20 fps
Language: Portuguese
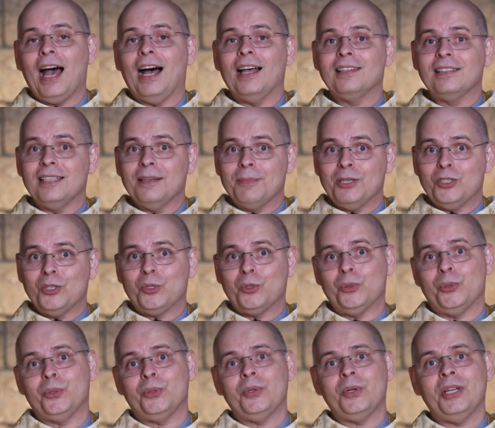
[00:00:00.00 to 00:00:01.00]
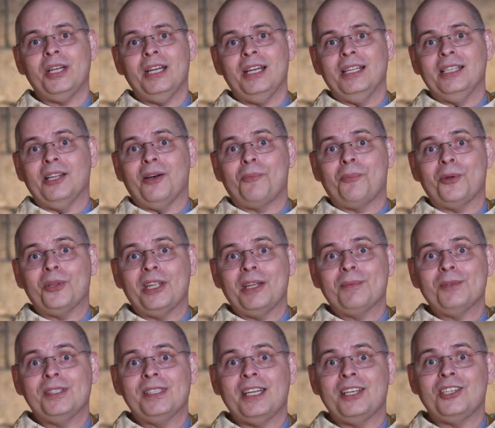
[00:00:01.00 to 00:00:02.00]
Acima de tudo, não
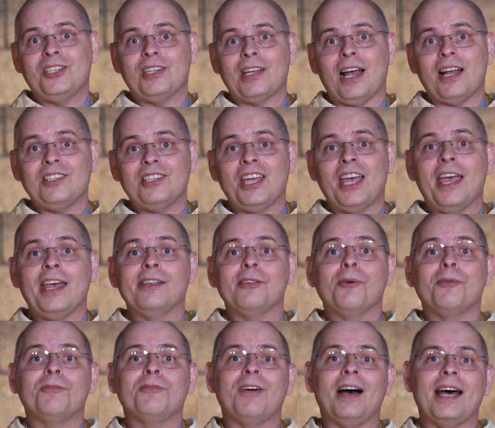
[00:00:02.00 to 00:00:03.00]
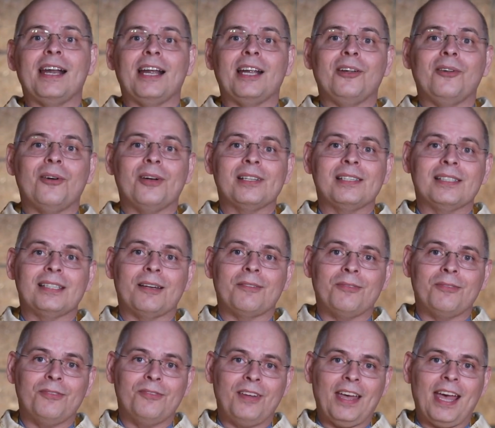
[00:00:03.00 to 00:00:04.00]
podemos deixar de renovar a nossa
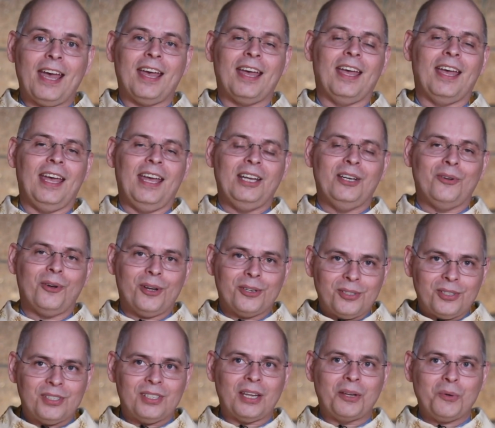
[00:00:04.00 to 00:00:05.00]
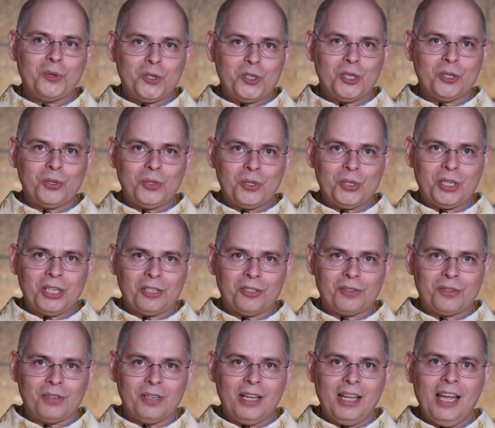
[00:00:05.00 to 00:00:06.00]
fé em nosso Senhor Jesus
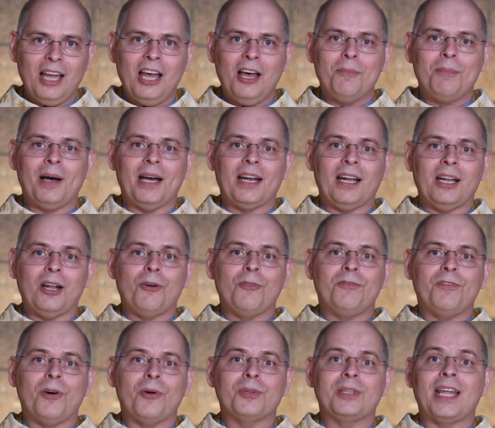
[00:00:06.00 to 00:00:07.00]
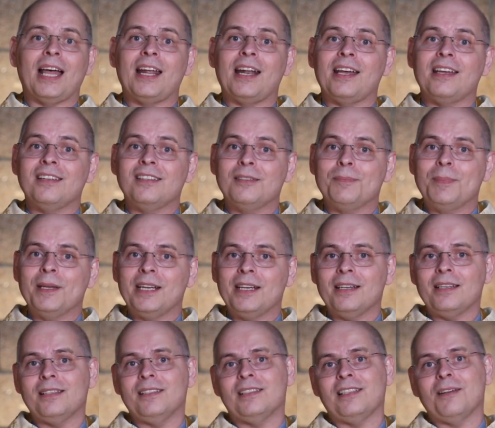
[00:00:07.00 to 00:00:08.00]
Cristo, para não faltar a
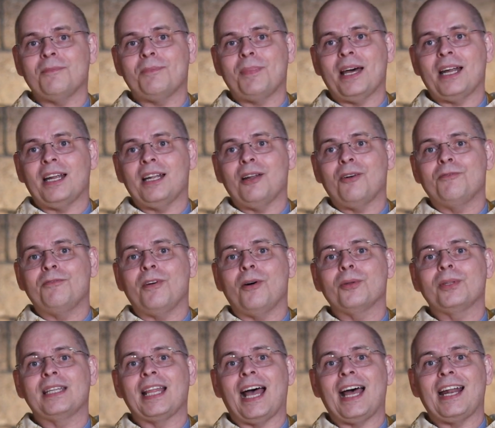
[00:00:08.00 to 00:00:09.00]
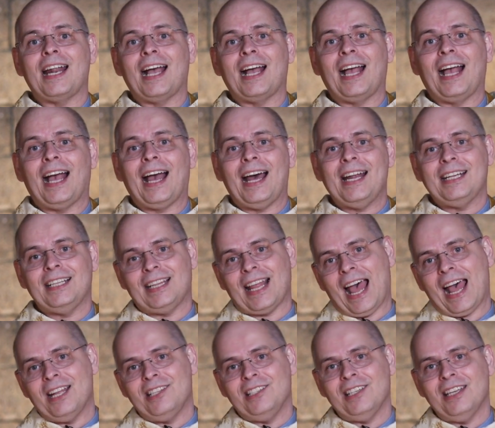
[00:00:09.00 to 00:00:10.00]
esperança, para não faltar a
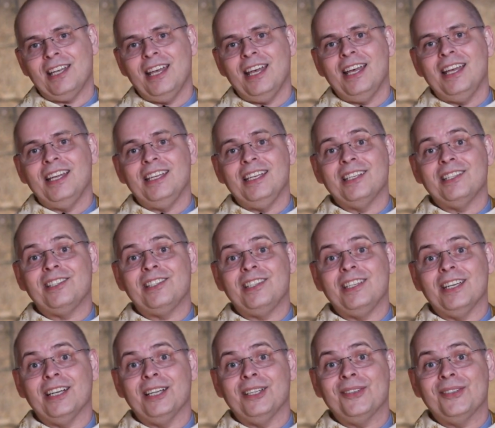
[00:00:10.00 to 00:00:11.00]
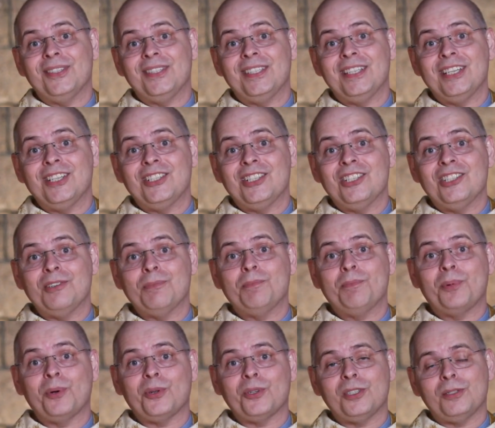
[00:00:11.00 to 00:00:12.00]
caridade e este ano seja de
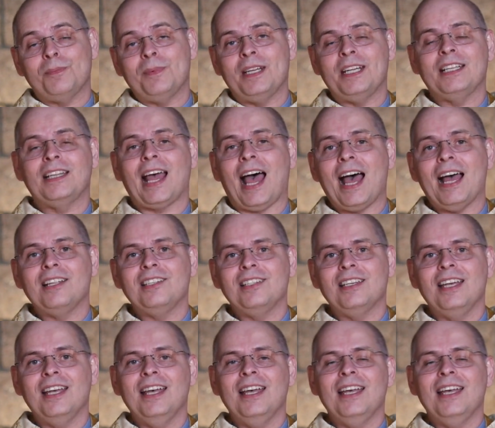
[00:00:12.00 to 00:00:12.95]
prosperidade